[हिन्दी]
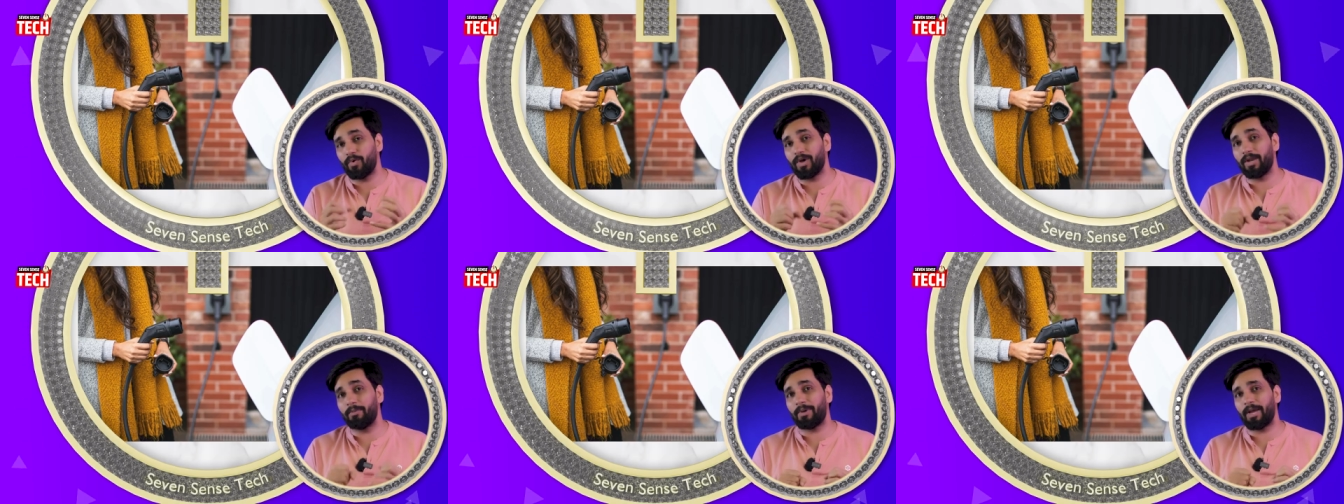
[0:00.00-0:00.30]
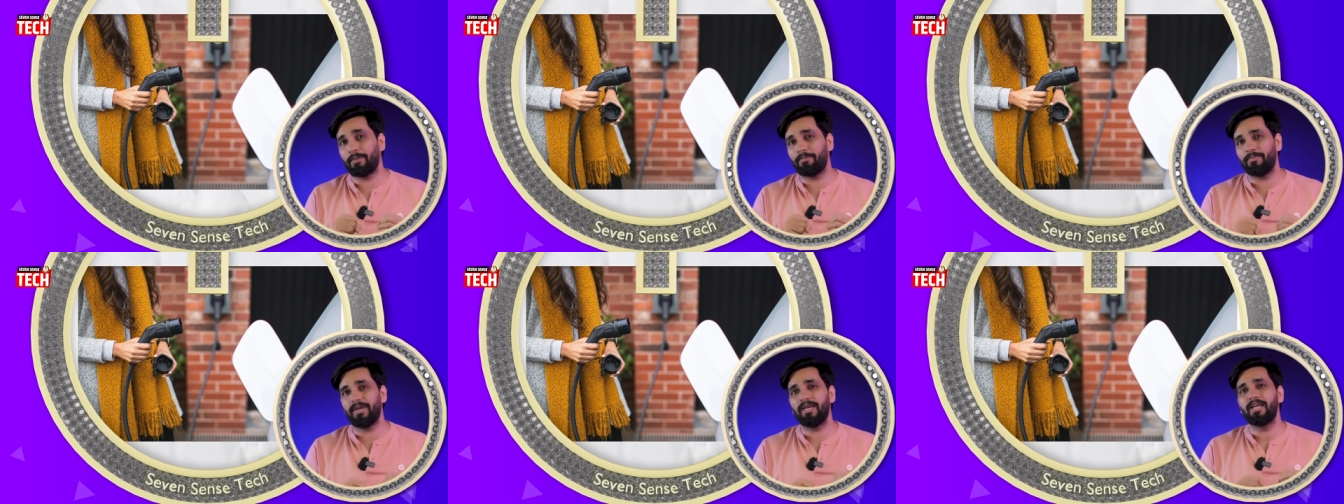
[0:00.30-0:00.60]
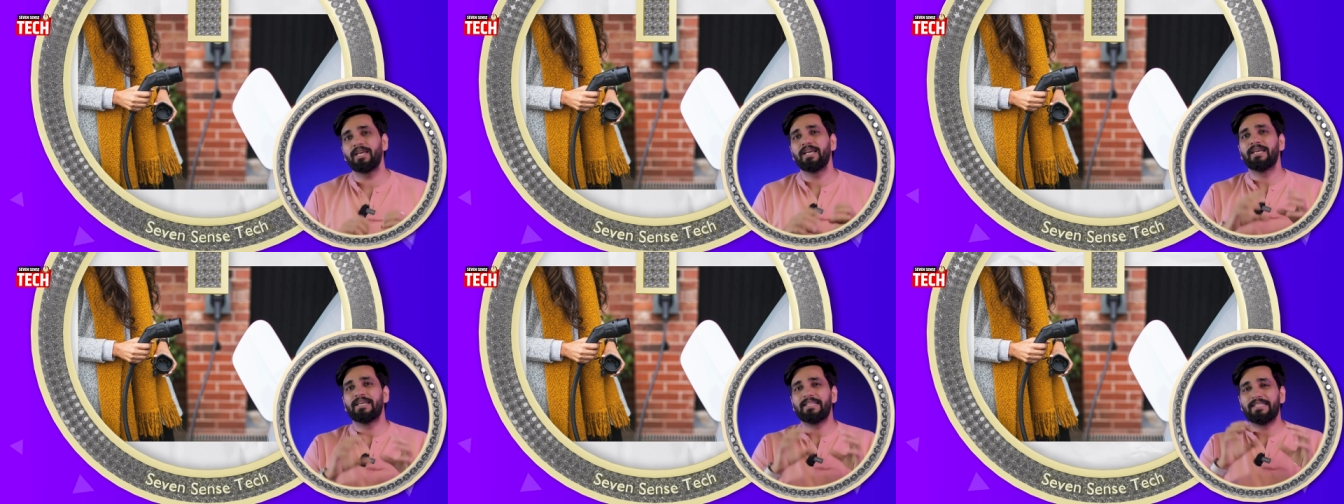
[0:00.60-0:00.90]
गूगल मैप में
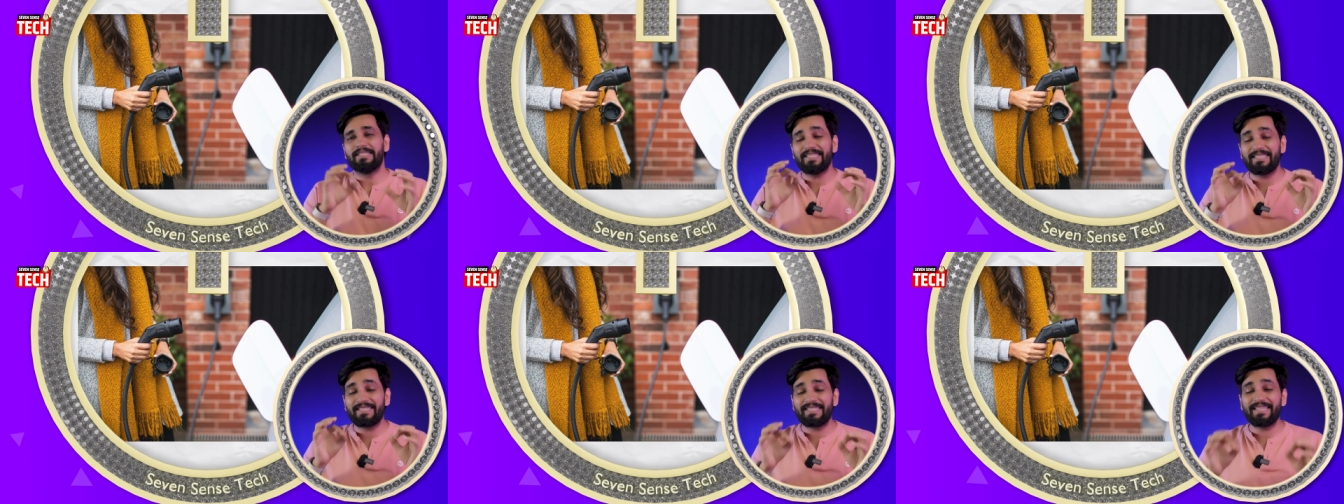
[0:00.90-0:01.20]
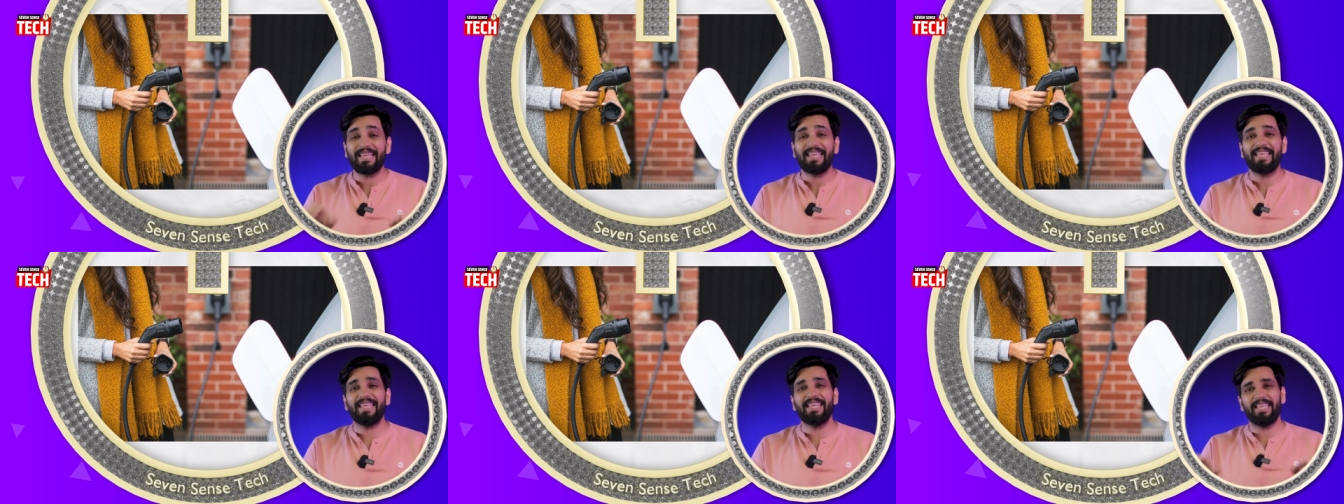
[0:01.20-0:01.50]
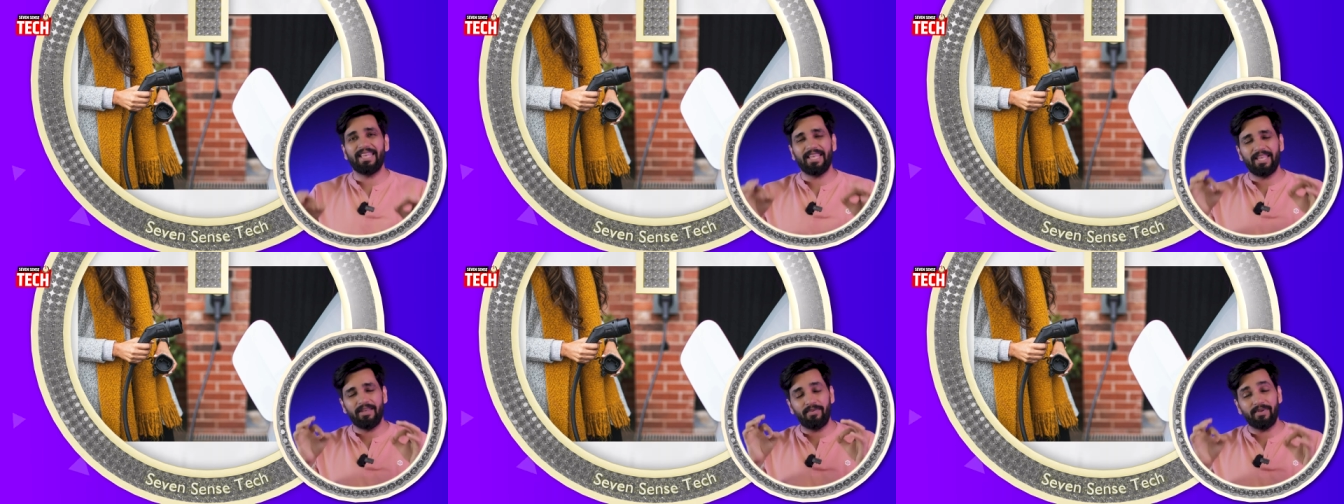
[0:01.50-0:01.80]
जिससे कि
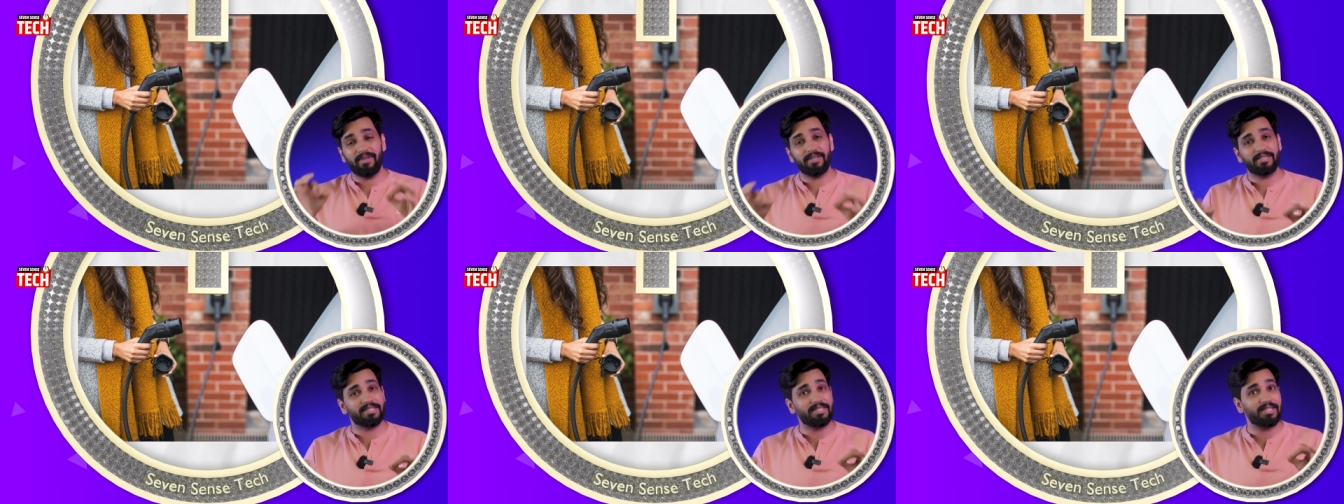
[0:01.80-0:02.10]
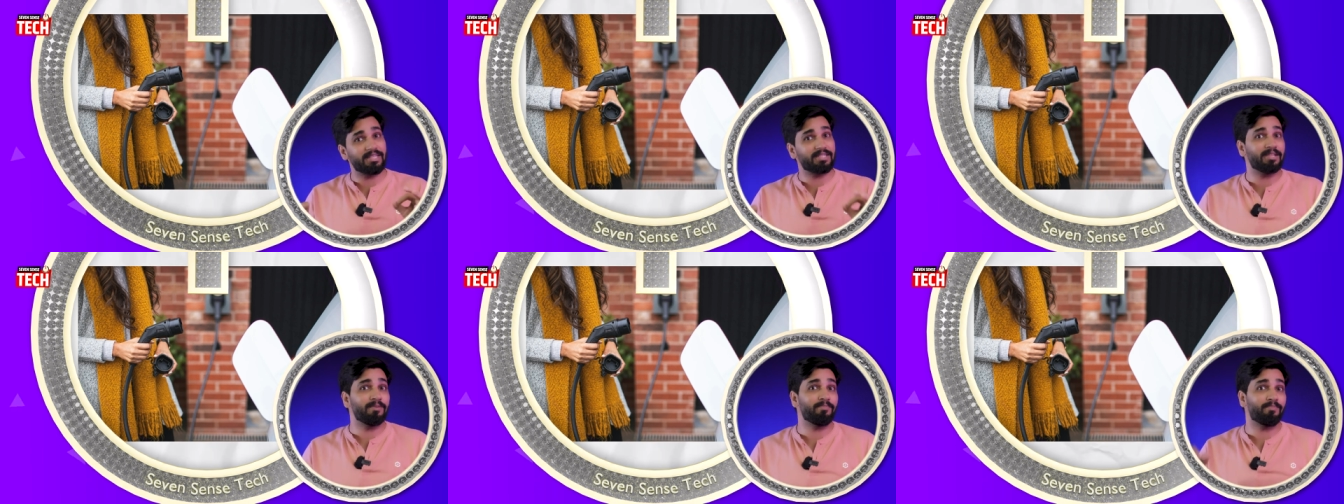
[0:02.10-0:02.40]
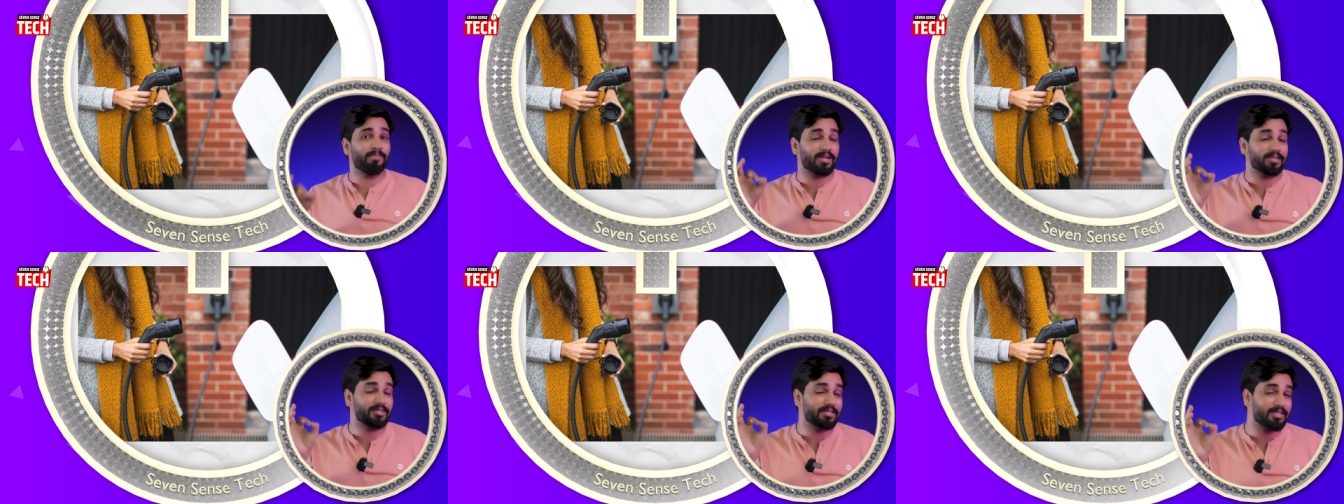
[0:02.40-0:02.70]
ईवी स्टेशन
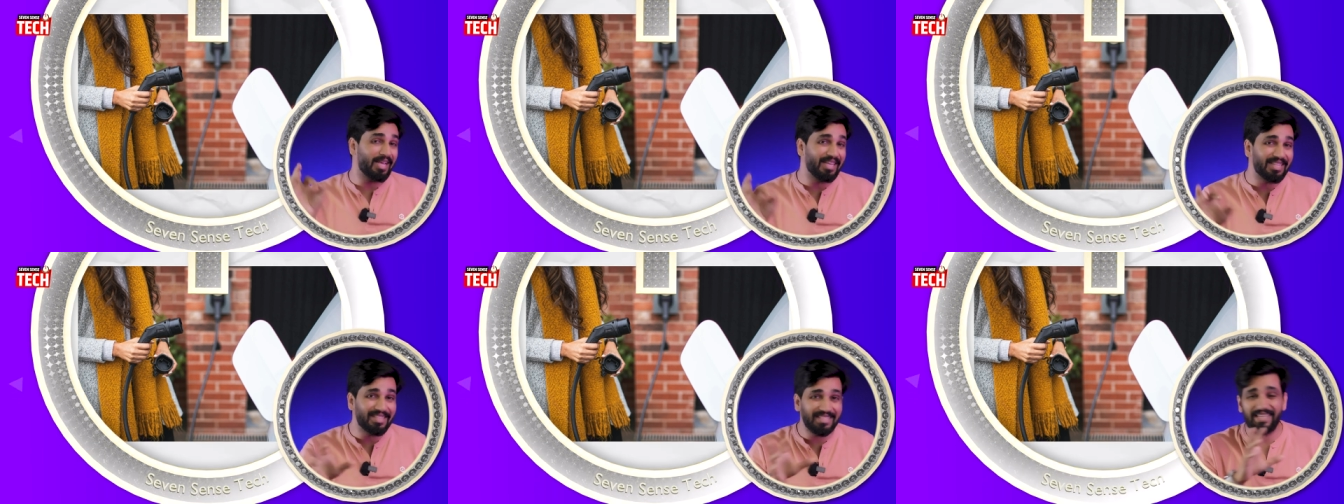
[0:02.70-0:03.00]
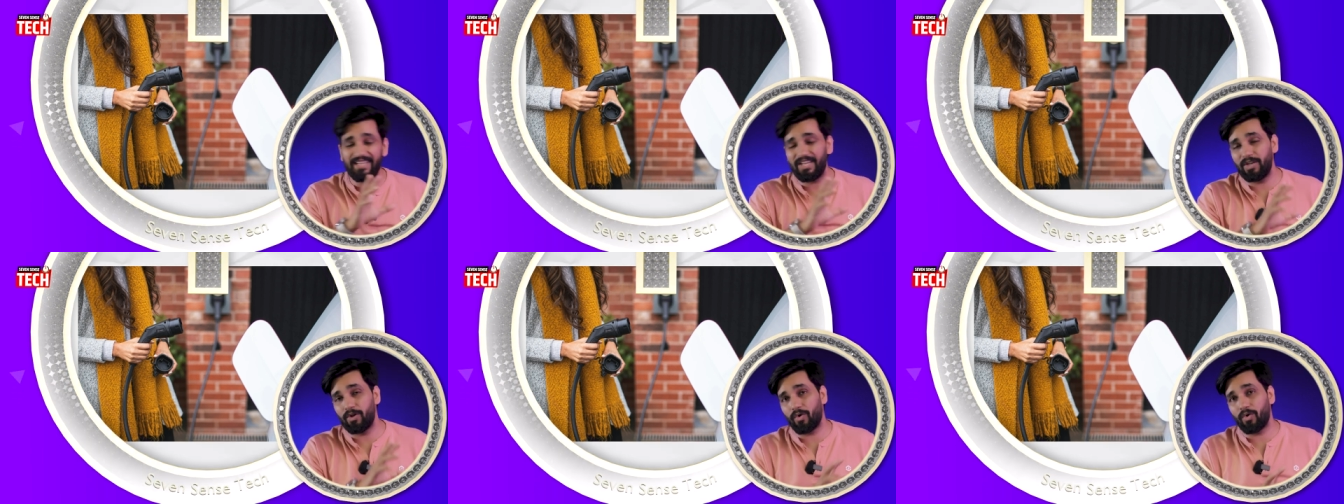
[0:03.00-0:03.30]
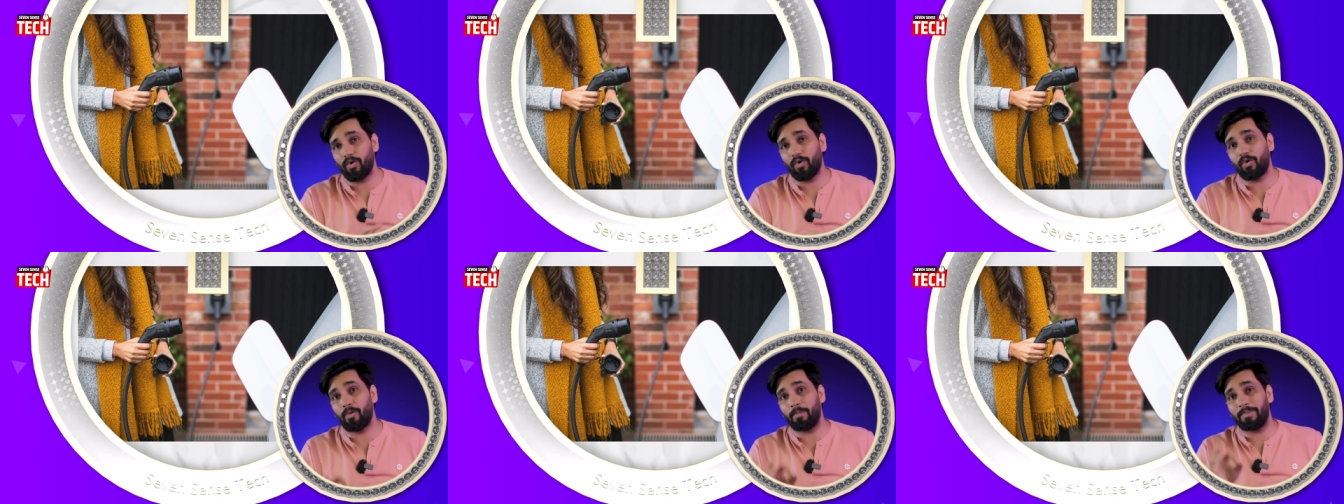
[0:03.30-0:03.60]
प्रसाइसली
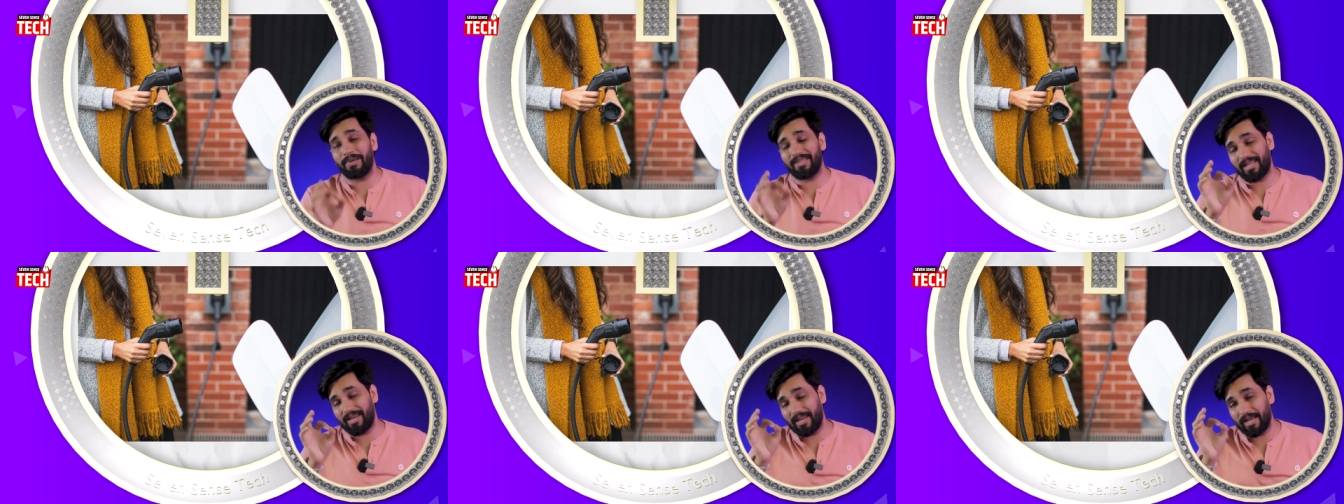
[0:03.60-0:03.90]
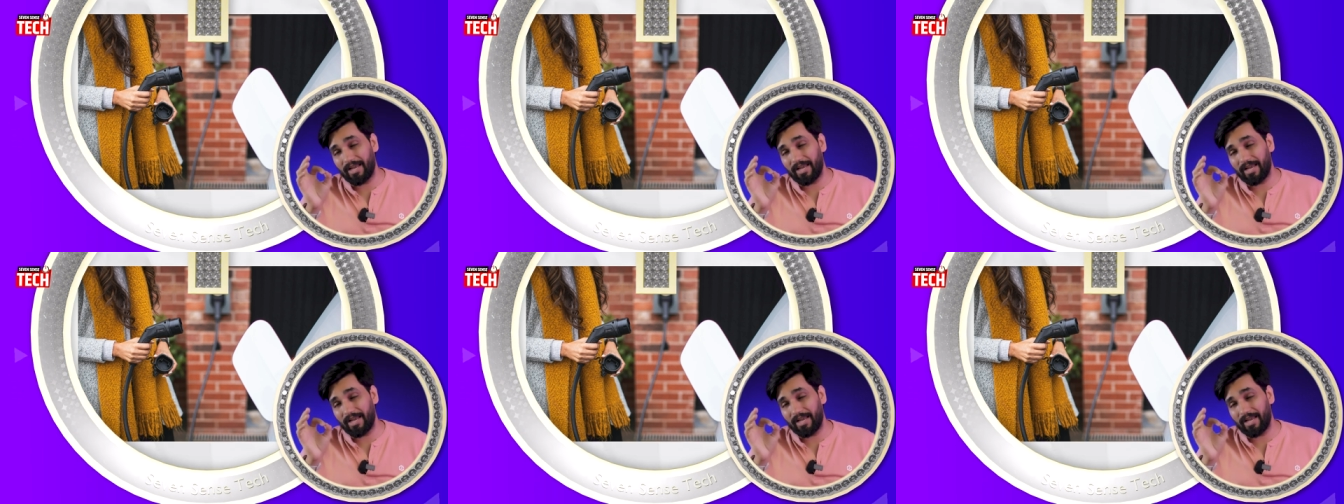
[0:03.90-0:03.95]
लोगों को पता